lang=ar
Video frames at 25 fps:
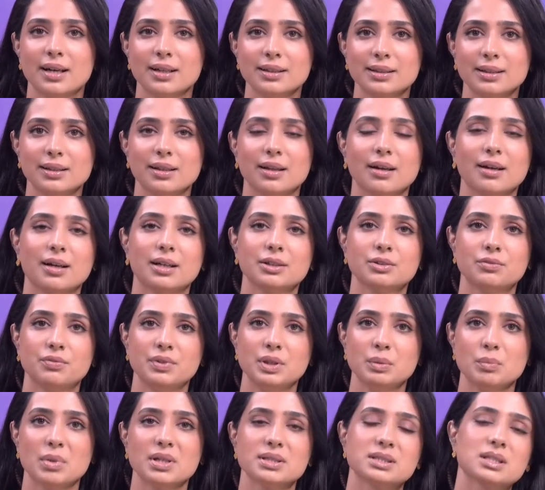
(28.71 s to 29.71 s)
أطلقت
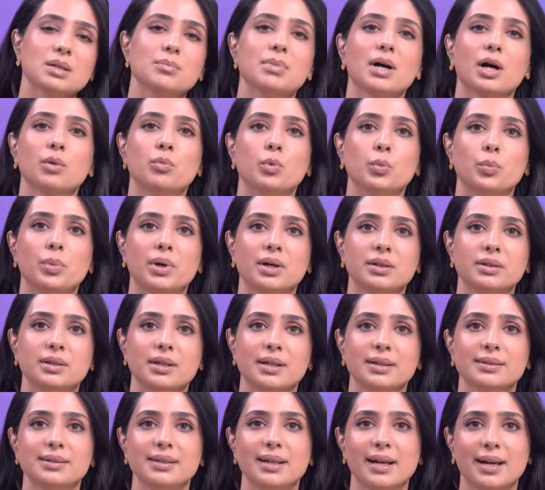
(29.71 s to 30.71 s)
فيما سبق
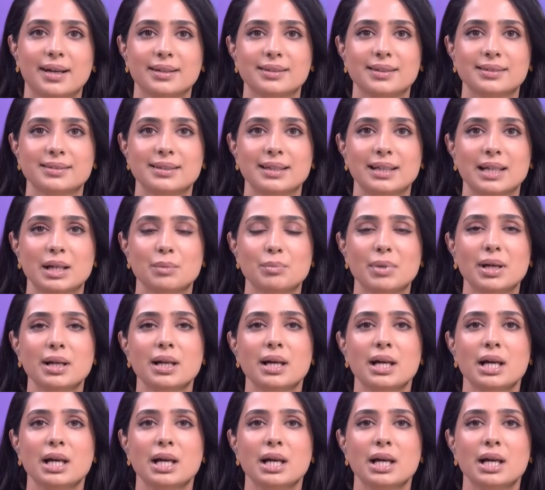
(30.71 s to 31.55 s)
مبادرة إعادة الأمل